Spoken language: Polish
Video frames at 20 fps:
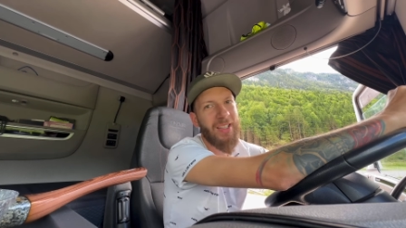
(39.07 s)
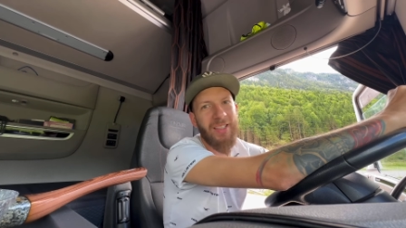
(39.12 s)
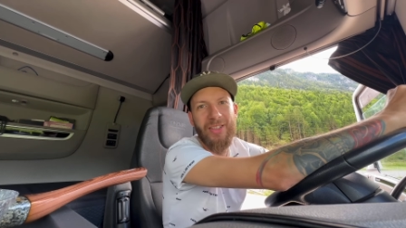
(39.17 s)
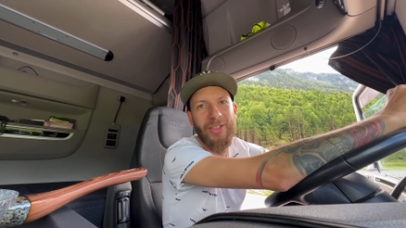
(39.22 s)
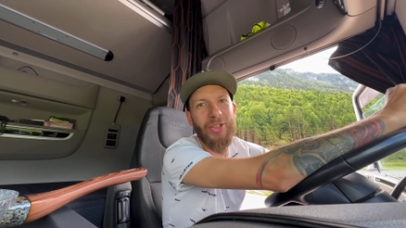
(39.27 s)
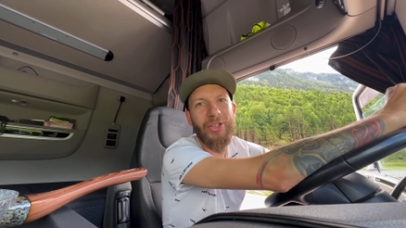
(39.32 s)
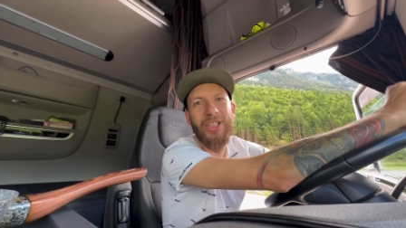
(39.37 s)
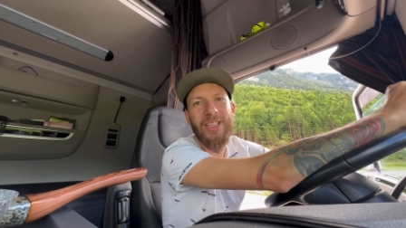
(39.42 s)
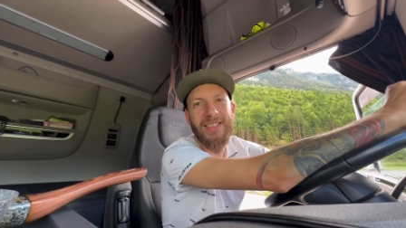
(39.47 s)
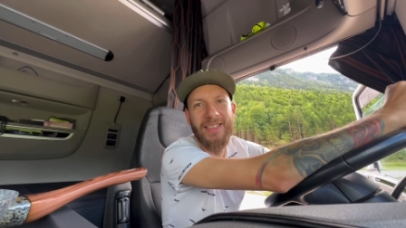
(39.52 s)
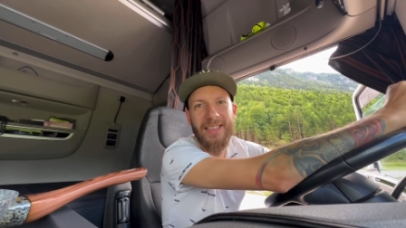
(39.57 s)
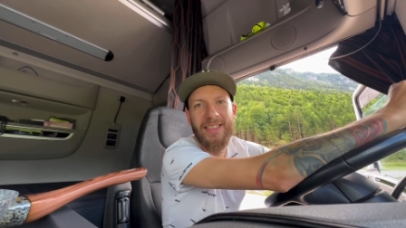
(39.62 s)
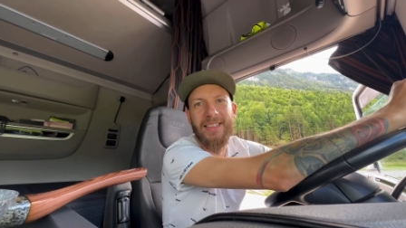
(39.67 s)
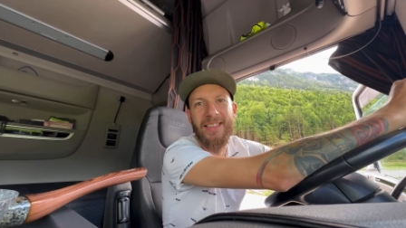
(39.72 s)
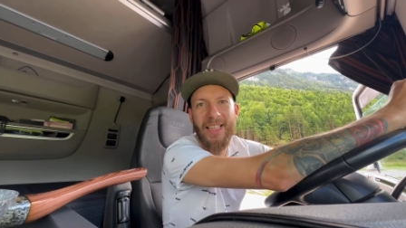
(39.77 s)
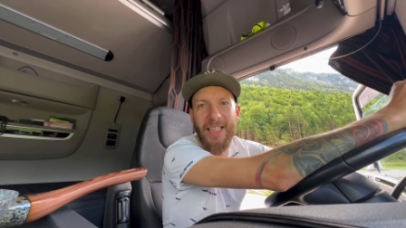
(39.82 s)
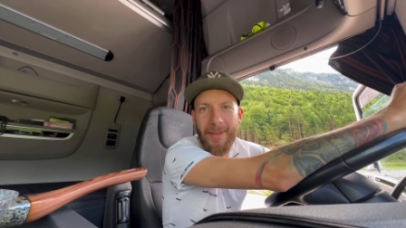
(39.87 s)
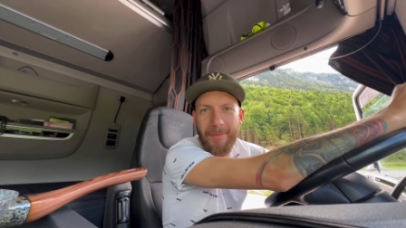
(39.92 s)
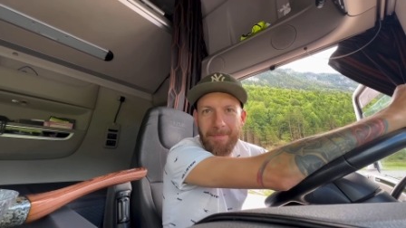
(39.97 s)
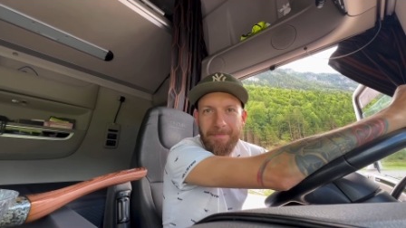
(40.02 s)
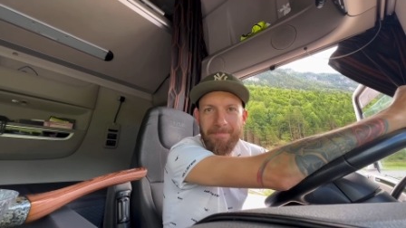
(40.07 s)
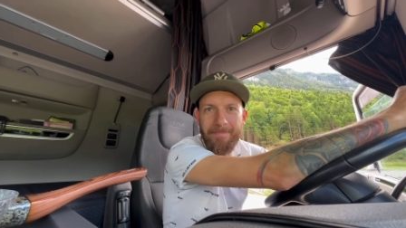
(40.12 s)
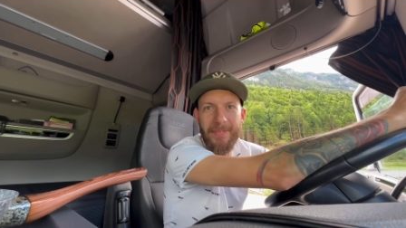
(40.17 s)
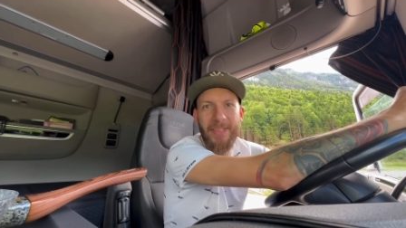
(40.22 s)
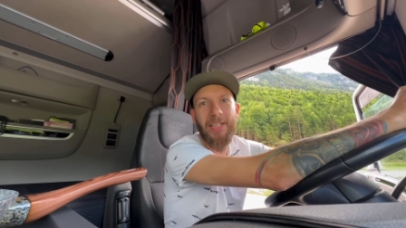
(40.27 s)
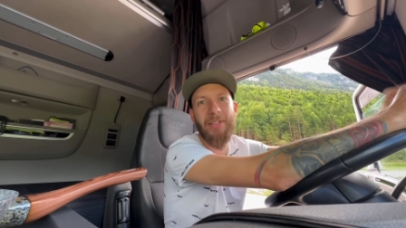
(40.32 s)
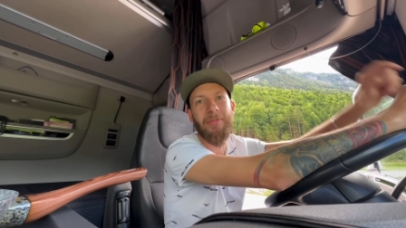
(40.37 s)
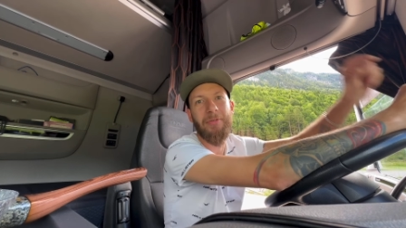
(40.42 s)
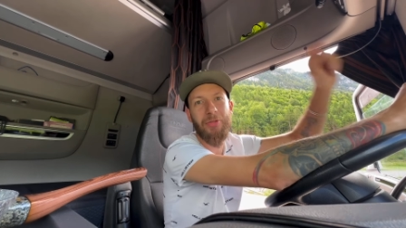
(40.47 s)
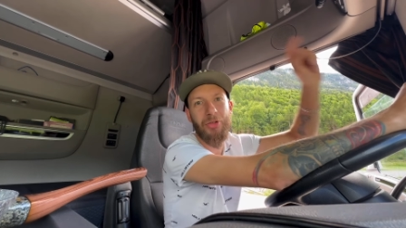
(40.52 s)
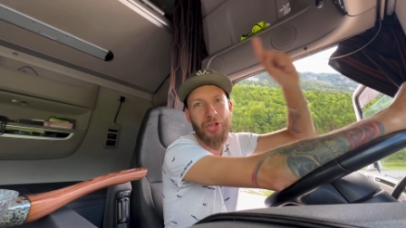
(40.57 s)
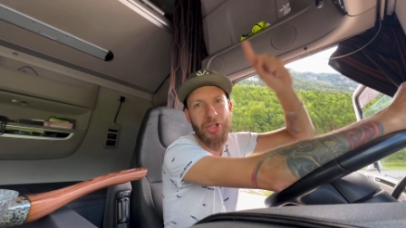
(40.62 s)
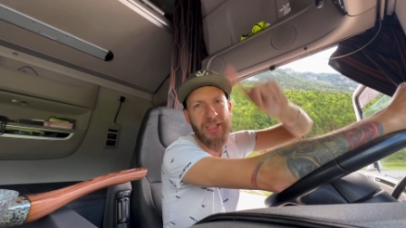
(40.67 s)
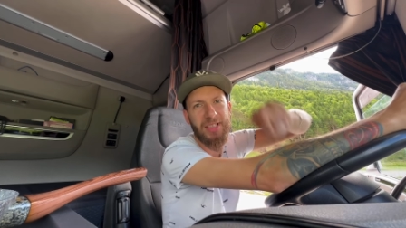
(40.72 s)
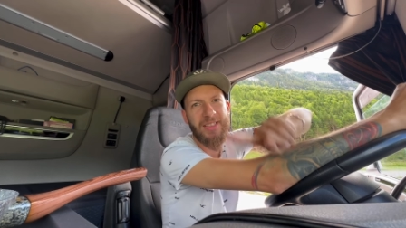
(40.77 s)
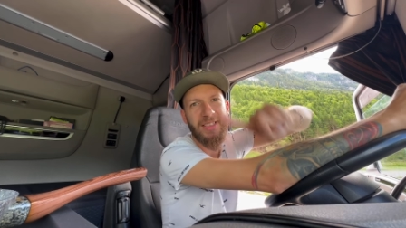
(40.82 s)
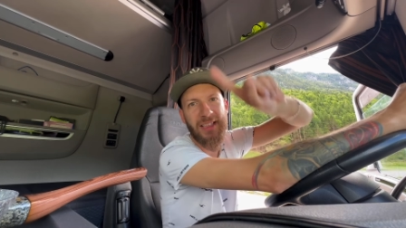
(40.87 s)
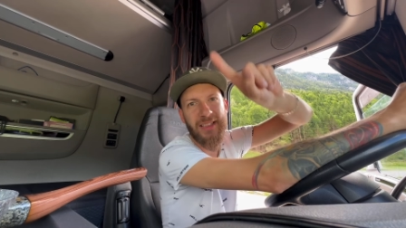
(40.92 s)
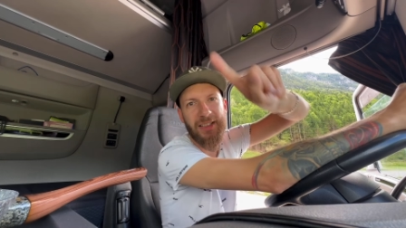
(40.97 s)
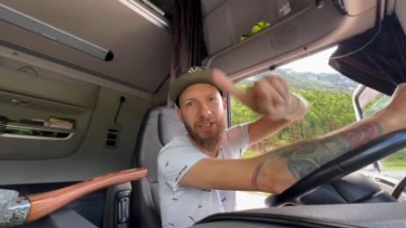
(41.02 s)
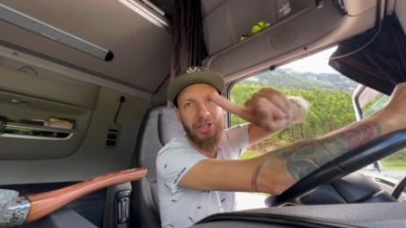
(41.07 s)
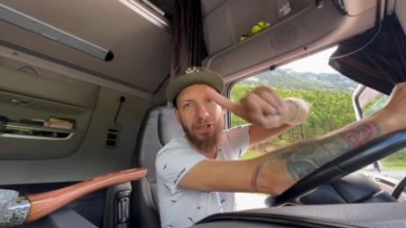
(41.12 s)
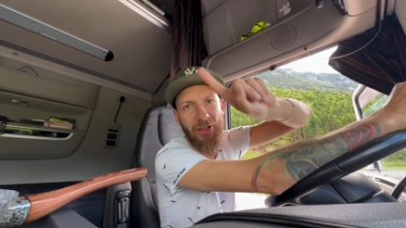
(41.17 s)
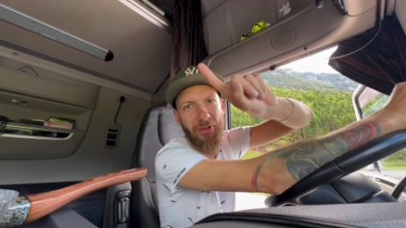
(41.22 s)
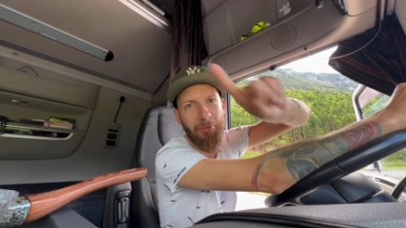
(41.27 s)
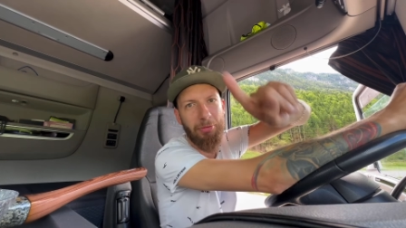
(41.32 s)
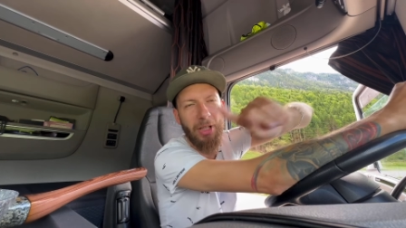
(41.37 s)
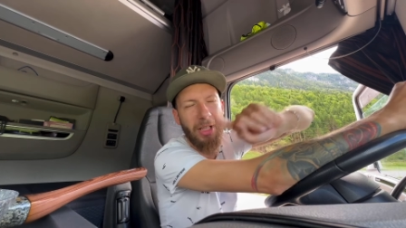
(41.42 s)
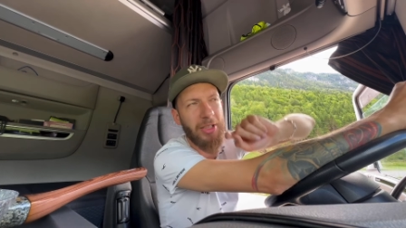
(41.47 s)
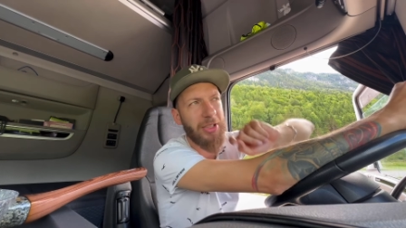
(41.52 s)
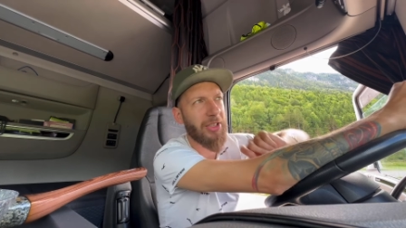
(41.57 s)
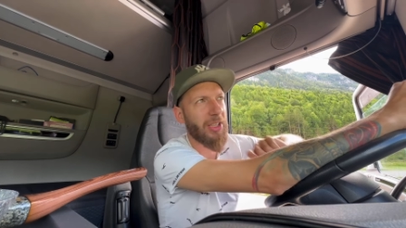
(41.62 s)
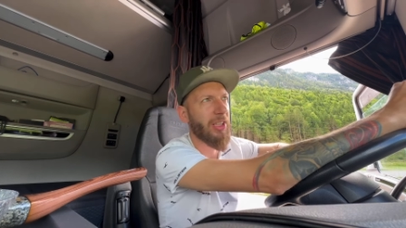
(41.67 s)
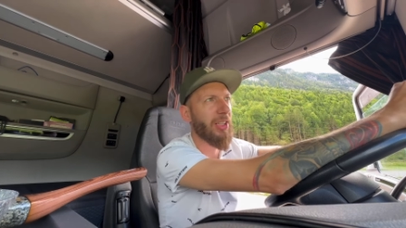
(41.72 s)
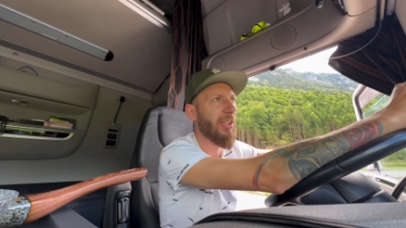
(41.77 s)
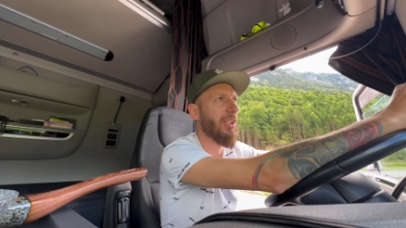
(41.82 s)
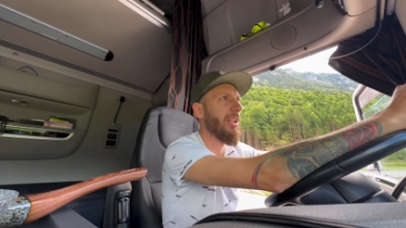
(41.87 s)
No niestety nie. Wszyscy jesteśmy w błędzie.